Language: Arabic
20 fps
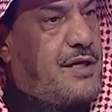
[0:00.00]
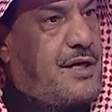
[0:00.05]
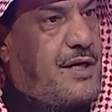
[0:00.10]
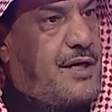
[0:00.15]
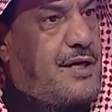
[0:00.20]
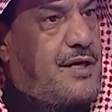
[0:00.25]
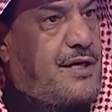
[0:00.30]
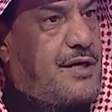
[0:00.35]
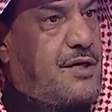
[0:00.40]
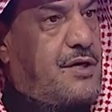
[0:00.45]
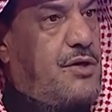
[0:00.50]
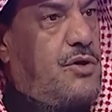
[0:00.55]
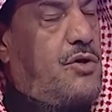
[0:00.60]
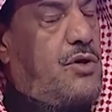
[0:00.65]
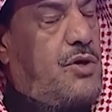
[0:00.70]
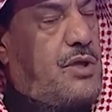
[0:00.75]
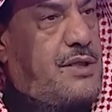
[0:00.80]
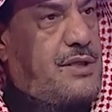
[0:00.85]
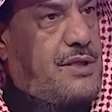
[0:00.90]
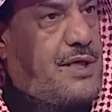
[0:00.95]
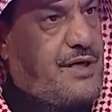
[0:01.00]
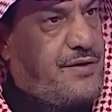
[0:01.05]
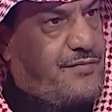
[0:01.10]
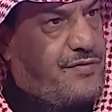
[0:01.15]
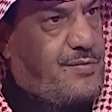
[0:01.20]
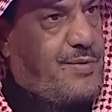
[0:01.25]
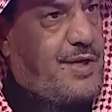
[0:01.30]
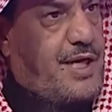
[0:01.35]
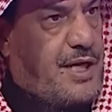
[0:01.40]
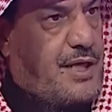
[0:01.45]
النهار يعني
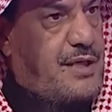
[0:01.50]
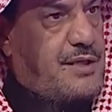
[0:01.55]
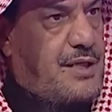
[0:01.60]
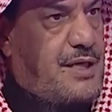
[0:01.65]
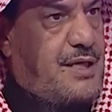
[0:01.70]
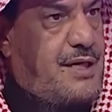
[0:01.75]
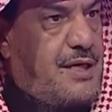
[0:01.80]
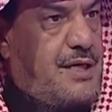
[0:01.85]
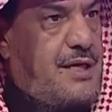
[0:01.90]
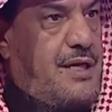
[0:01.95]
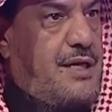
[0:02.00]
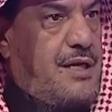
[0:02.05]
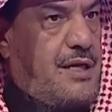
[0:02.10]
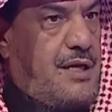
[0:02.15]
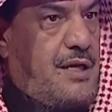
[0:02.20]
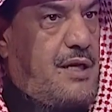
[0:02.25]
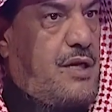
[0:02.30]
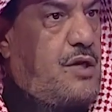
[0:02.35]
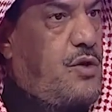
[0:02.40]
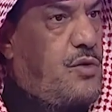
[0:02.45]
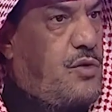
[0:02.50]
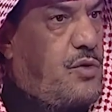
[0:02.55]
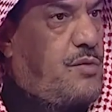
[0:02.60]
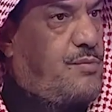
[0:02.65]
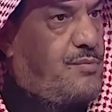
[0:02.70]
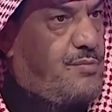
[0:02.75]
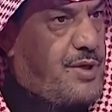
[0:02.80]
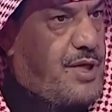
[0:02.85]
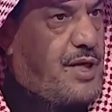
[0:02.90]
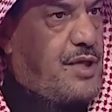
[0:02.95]
في بدايه
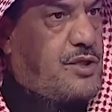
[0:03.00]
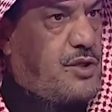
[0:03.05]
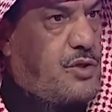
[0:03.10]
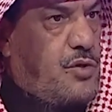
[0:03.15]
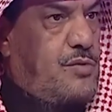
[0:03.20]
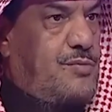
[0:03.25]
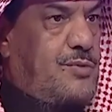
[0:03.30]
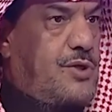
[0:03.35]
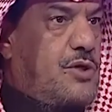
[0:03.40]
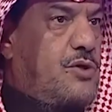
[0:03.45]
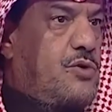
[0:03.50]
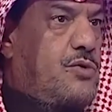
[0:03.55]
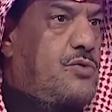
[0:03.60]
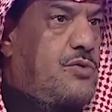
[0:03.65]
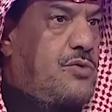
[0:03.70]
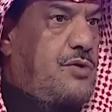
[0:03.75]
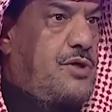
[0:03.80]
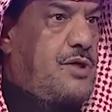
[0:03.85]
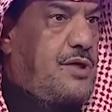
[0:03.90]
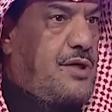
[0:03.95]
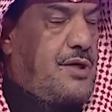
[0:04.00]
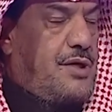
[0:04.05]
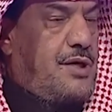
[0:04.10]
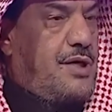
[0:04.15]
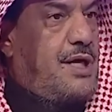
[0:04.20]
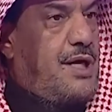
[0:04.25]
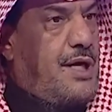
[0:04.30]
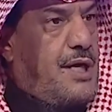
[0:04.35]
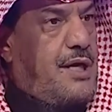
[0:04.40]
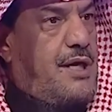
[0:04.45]
اليوم بدايه يومك يكون آه،
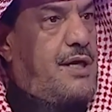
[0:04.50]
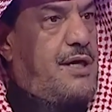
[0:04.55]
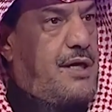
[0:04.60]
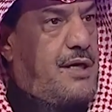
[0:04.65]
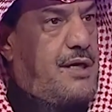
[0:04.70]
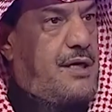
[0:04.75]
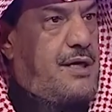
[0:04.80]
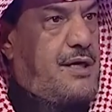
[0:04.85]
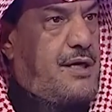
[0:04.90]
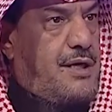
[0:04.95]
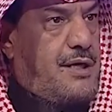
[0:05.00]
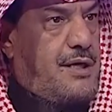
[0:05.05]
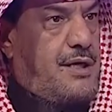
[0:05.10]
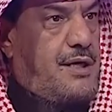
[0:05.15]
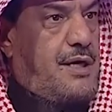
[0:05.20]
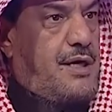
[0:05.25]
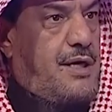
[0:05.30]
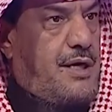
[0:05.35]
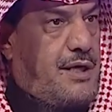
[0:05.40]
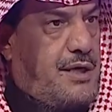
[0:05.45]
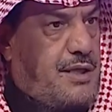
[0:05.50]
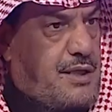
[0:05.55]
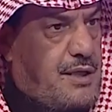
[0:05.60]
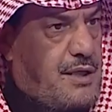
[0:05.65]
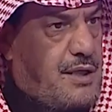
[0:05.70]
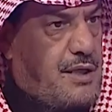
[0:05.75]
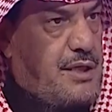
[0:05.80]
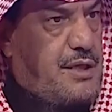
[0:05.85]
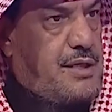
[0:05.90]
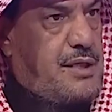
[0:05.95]

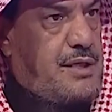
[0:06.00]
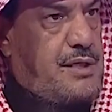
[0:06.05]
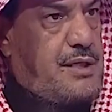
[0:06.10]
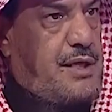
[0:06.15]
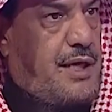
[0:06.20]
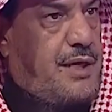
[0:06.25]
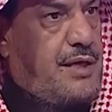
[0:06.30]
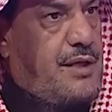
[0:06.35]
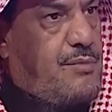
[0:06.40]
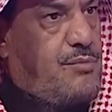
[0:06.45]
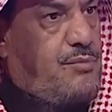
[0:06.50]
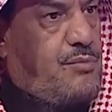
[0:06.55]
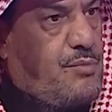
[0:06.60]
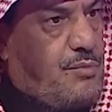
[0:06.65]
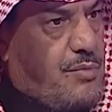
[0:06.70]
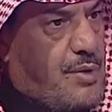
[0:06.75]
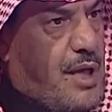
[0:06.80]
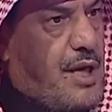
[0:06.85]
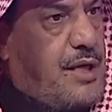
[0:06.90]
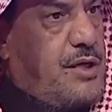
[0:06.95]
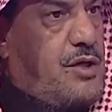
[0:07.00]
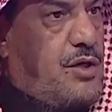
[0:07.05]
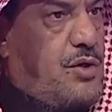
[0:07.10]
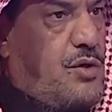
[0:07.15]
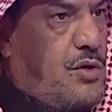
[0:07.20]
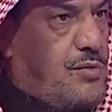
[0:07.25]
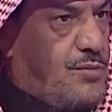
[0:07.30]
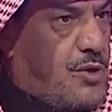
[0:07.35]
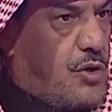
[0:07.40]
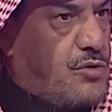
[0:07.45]
آه، يعني مهيئ
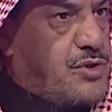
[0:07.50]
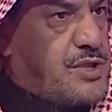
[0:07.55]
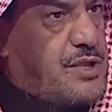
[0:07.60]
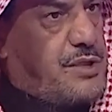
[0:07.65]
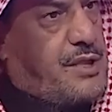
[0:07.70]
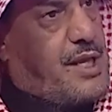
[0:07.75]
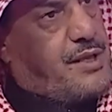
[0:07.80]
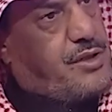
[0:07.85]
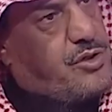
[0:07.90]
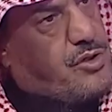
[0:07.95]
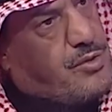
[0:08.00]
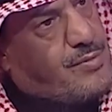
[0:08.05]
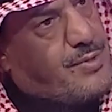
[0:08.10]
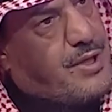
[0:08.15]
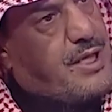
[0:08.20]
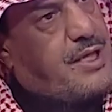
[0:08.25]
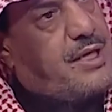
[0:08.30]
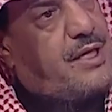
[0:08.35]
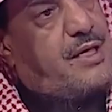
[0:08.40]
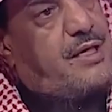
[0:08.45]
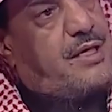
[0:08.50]
يومك واستعداد يومك